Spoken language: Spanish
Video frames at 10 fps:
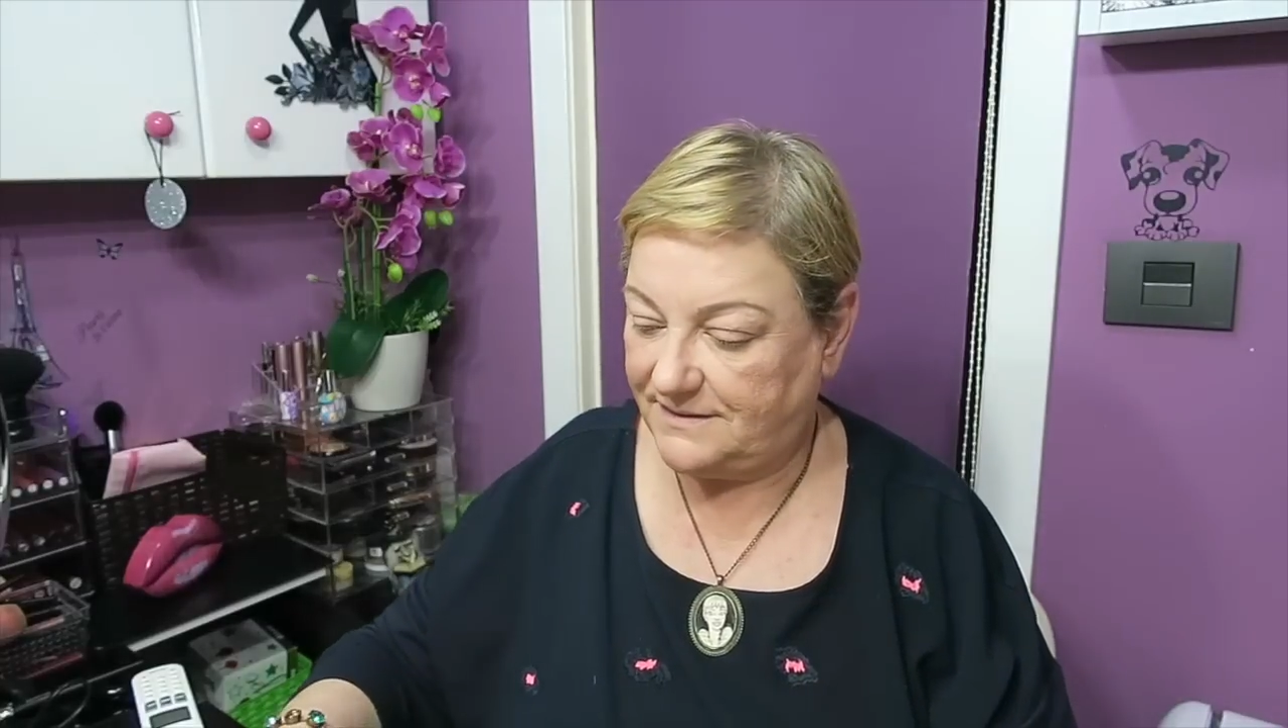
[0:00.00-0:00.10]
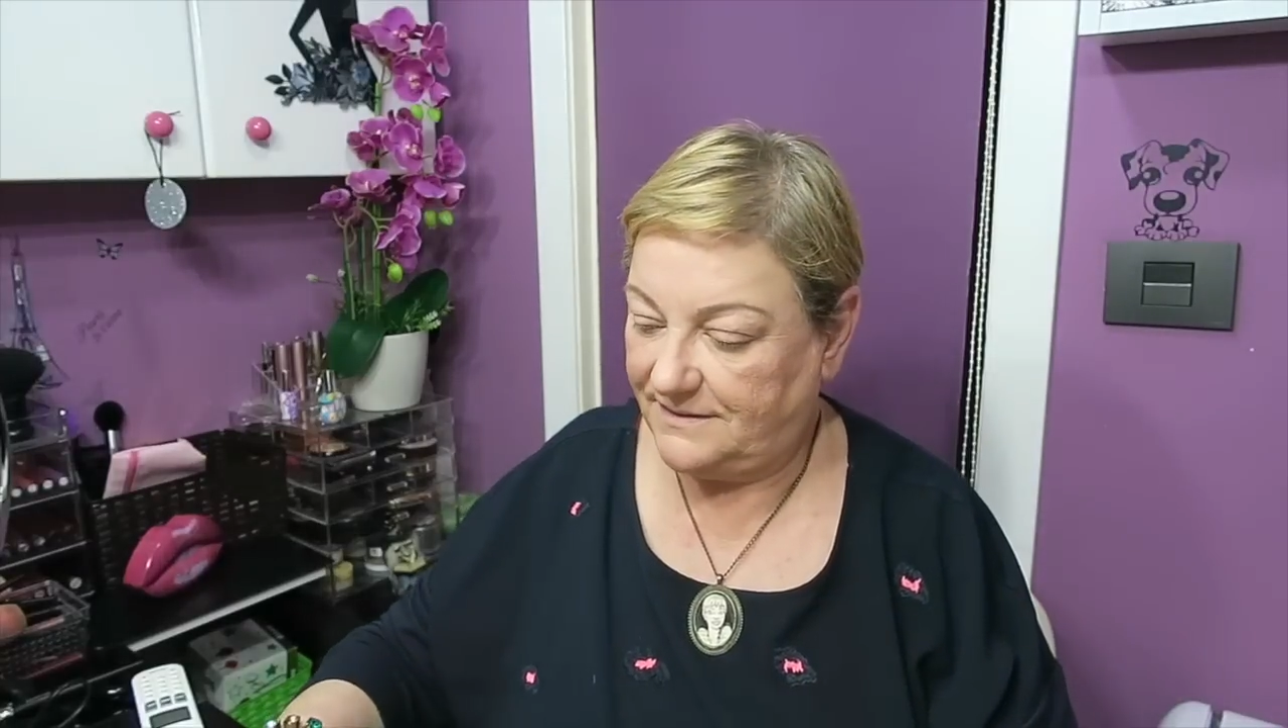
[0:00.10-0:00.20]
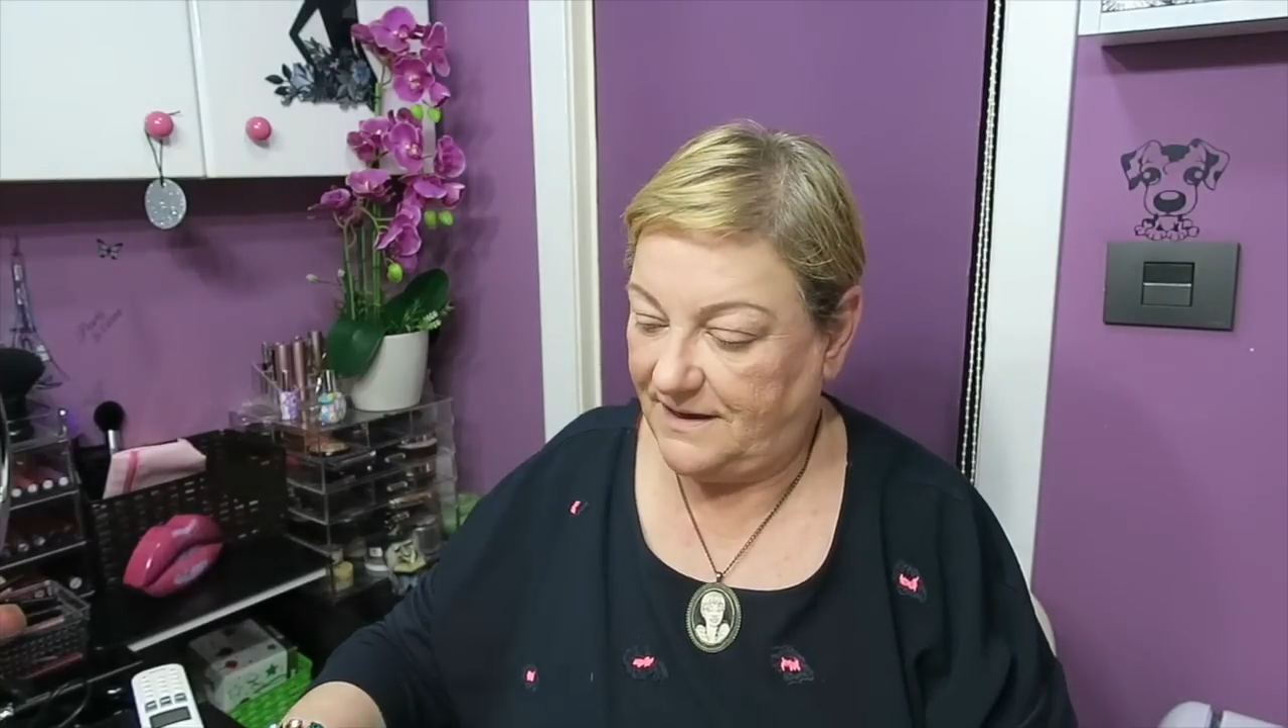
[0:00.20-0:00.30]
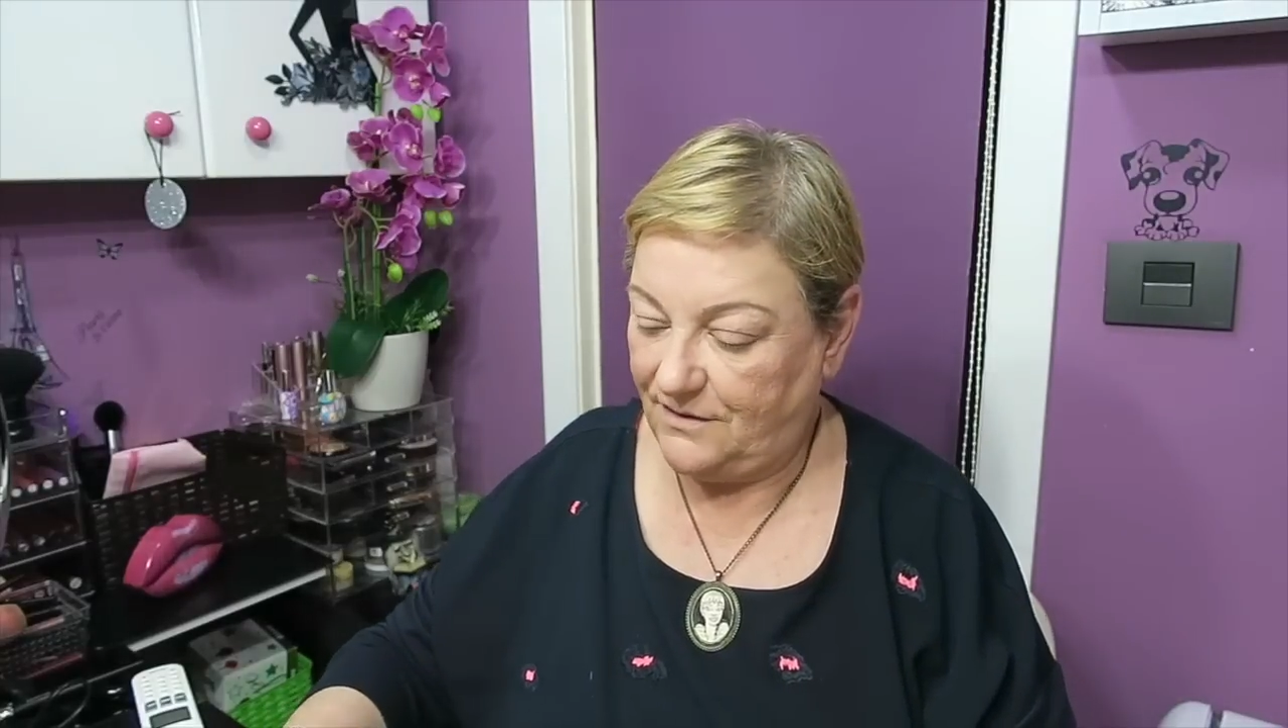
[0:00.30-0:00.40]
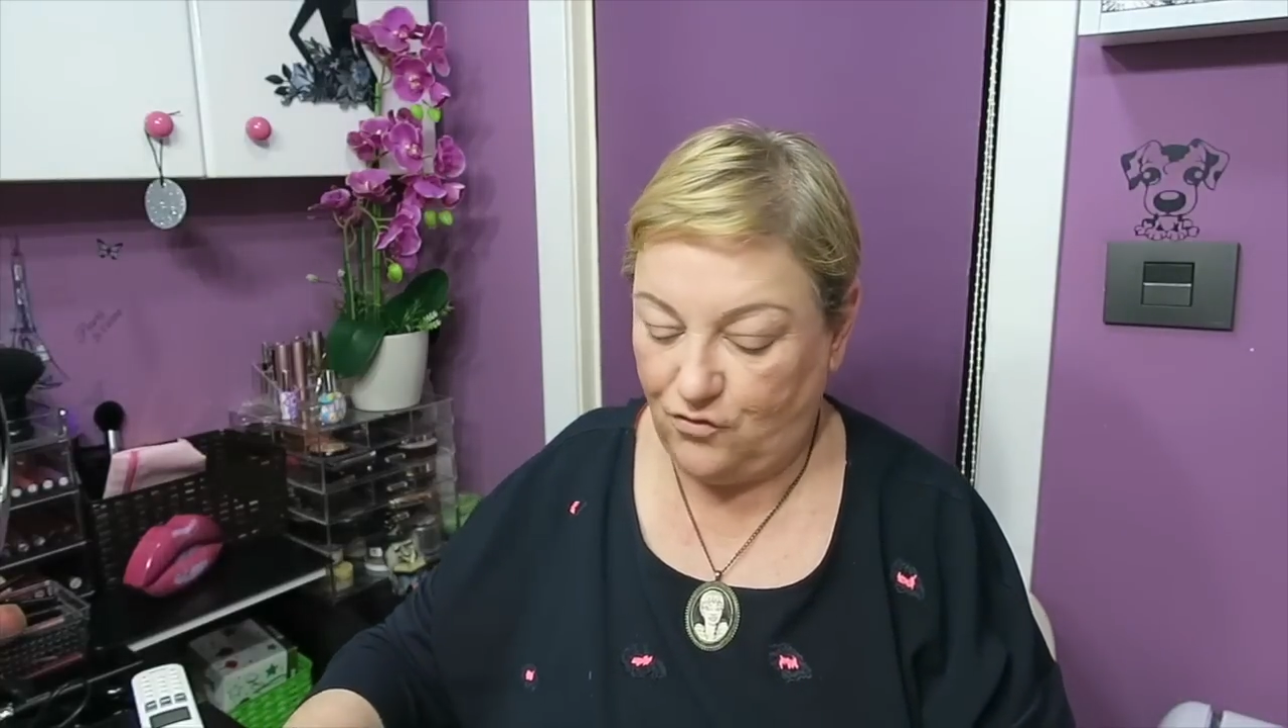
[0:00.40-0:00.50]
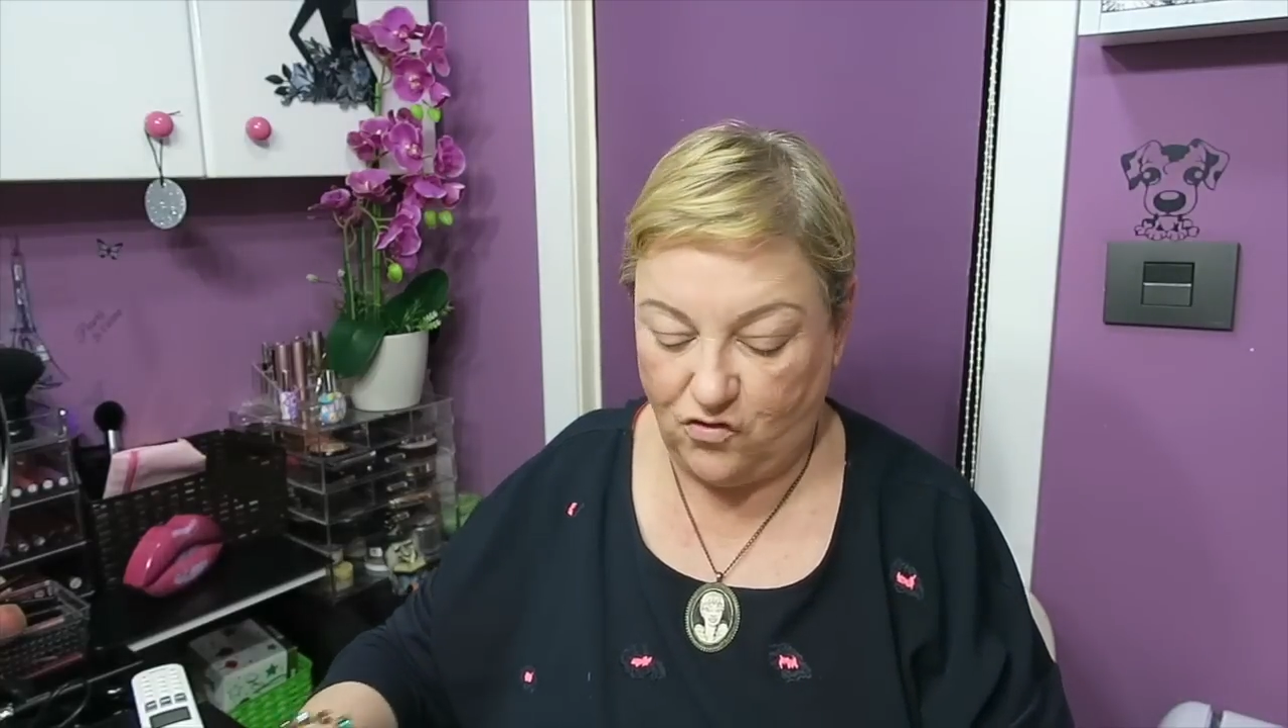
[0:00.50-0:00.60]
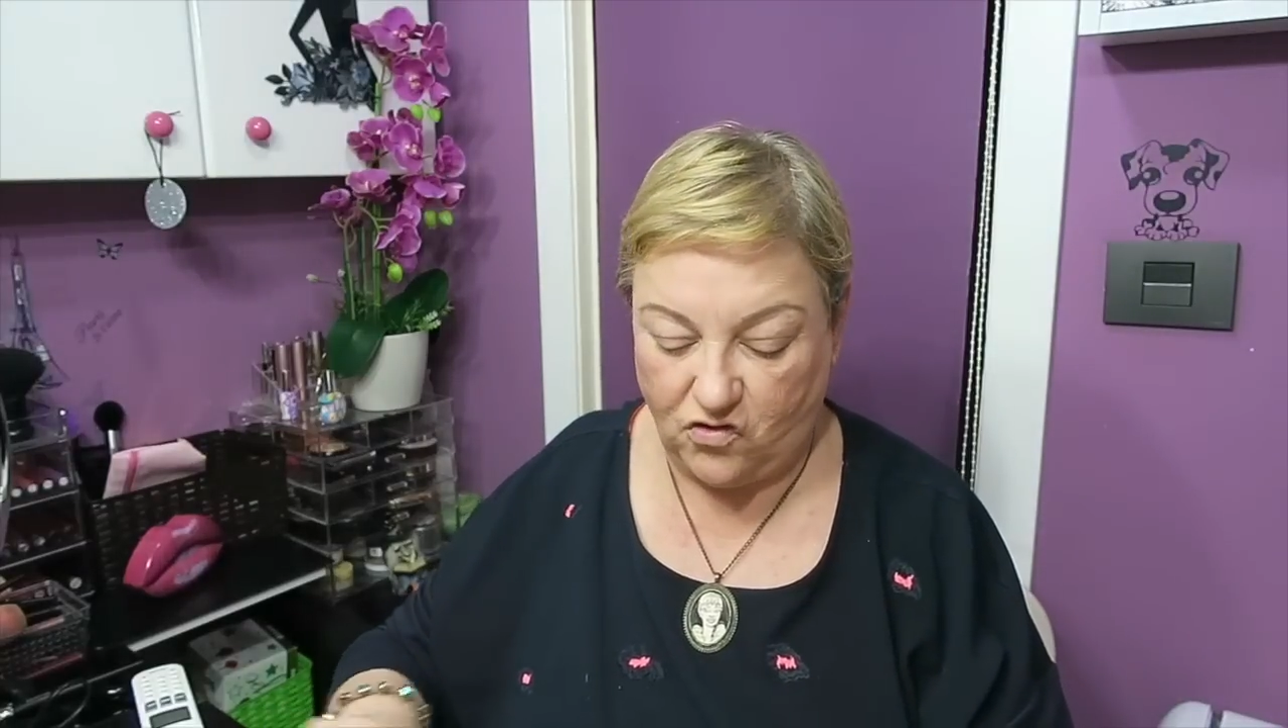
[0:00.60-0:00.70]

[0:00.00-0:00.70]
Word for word: ya lo